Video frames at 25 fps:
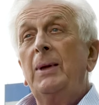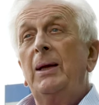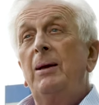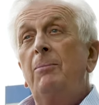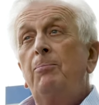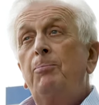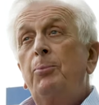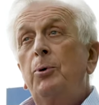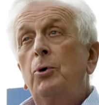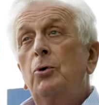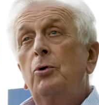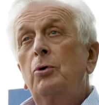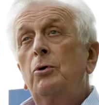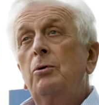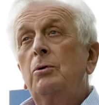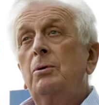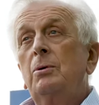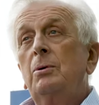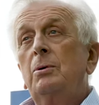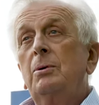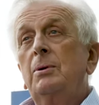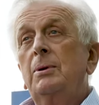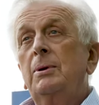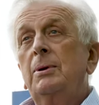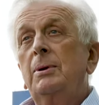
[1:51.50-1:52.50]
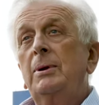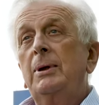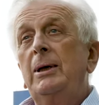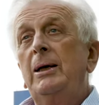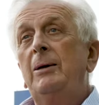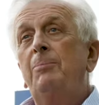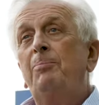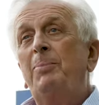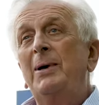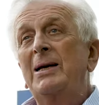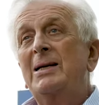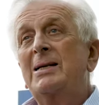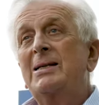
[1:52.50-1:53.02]
In più
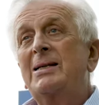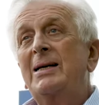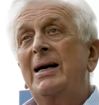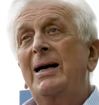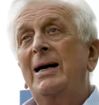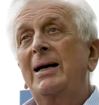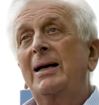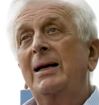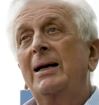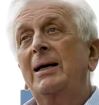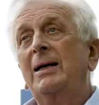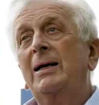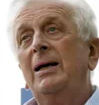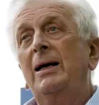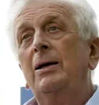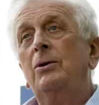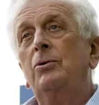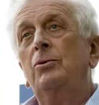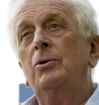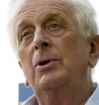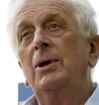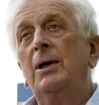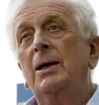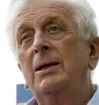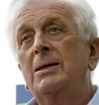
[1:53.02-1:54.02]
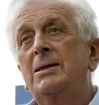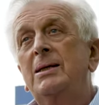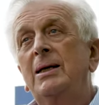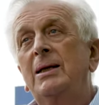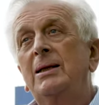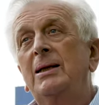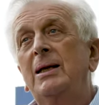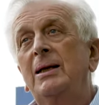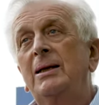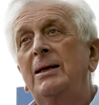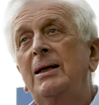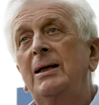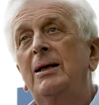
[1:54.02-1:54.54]
il pensare che in una
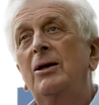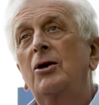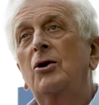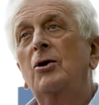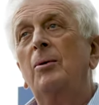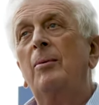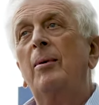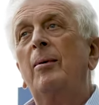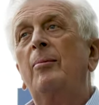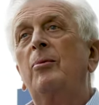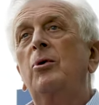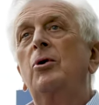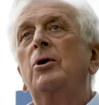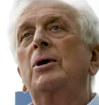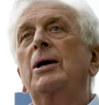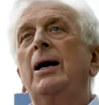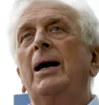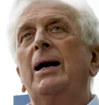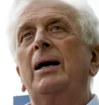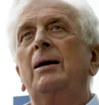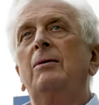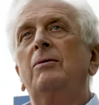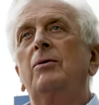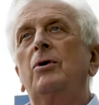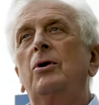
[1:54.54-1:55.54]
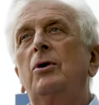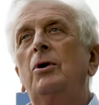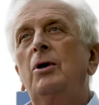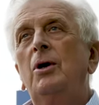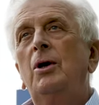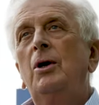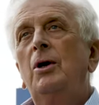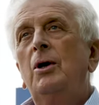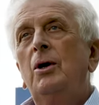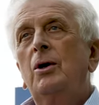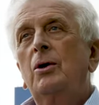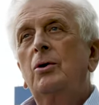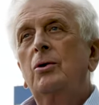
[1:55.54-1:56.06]
cittadina come Moncalvo,
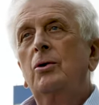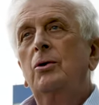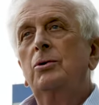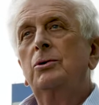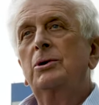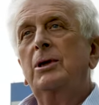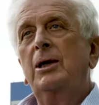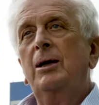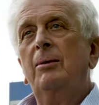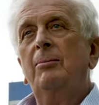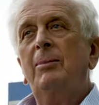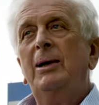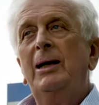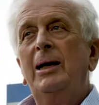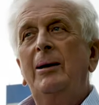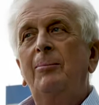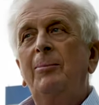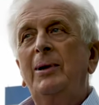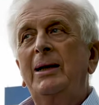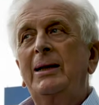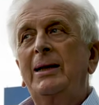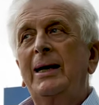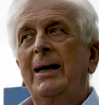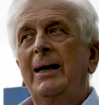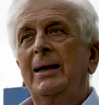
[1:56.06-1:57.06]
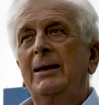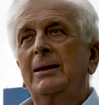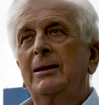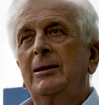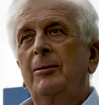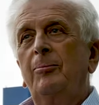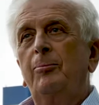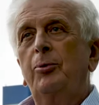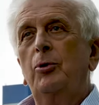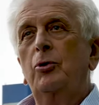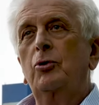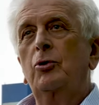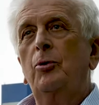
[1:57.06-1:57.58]
con 3.000
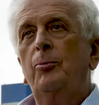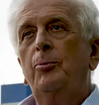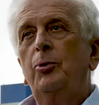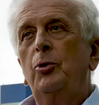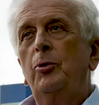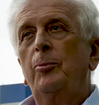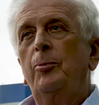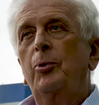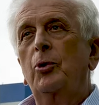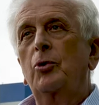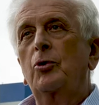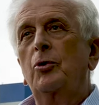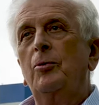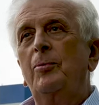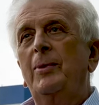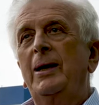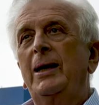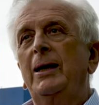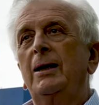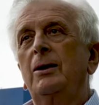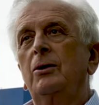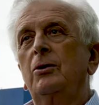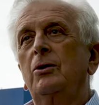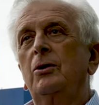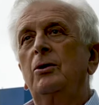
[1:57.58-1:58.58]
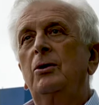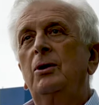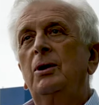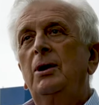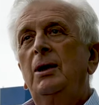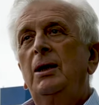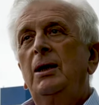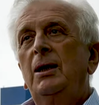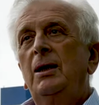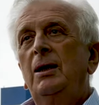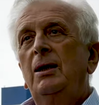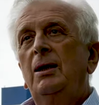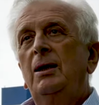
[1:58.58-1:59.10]
abitanti, poco più poco meno,
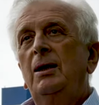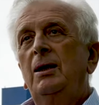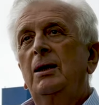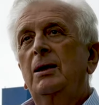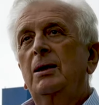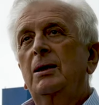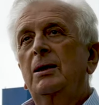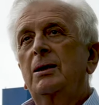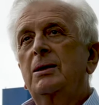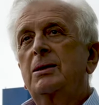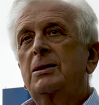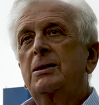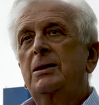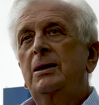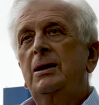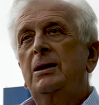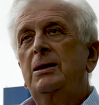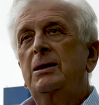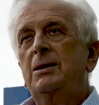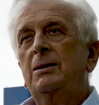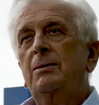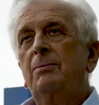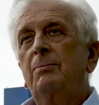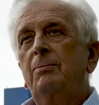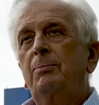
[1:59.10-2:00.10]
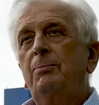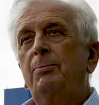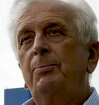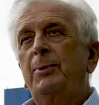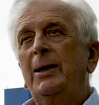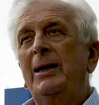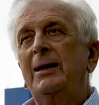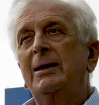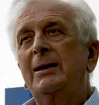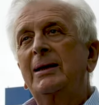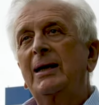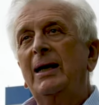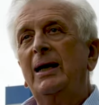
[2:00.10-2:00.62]
eh, si
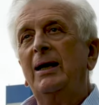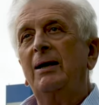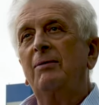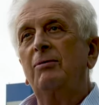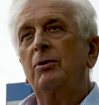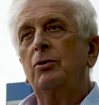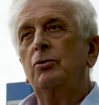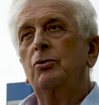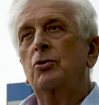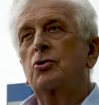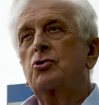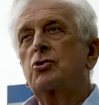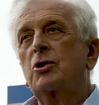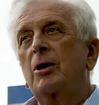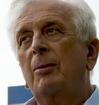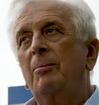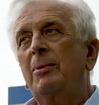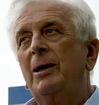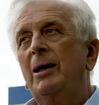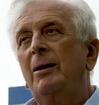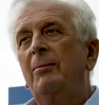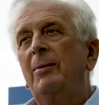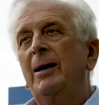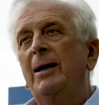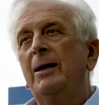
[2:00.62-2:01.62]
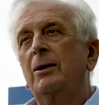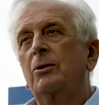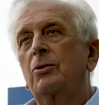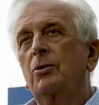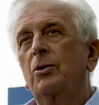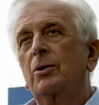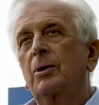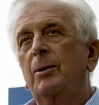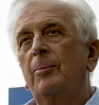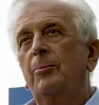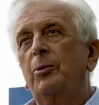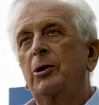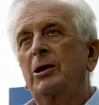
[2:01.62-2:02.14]
impiantava uno
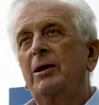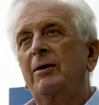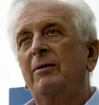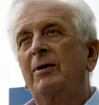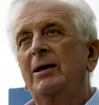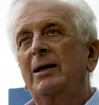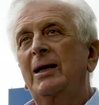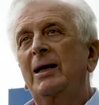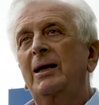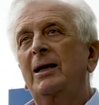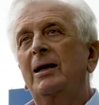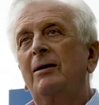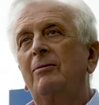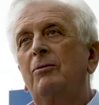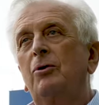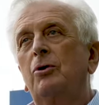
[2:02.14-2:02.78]
stabilimento che poteva dar